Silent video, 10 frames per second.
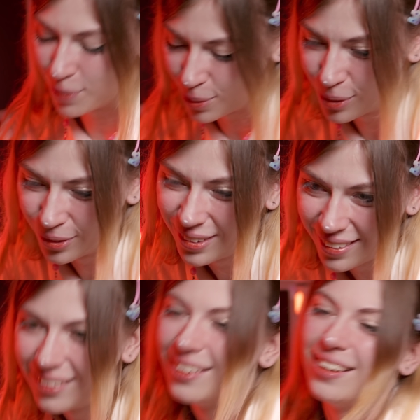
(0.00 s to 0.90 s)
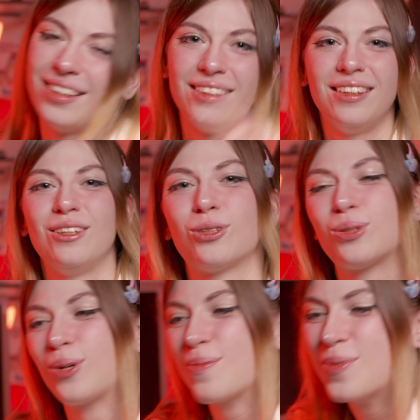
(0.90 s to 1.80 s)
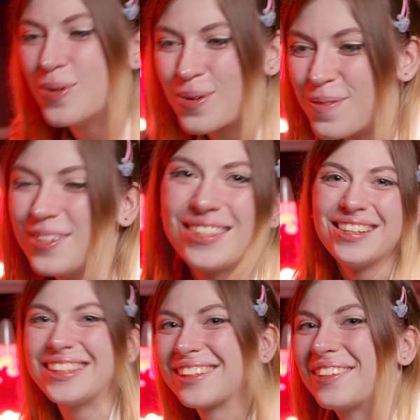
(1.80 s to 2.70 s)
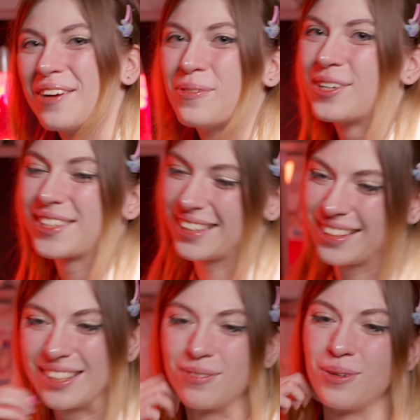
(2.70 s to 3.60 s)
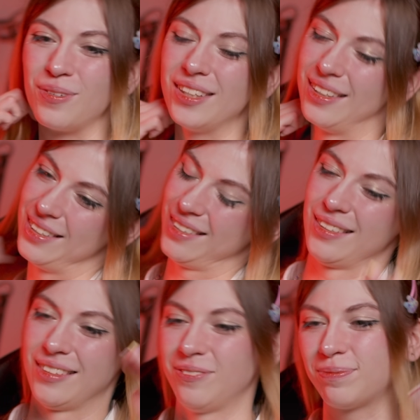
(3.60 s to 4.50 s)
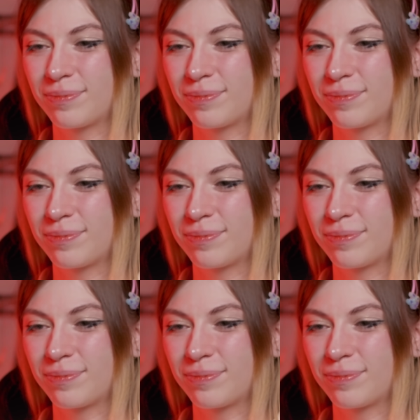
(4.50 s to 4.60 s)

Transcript: Blonde, и шуру-муру везде, где только можно, где вы увидите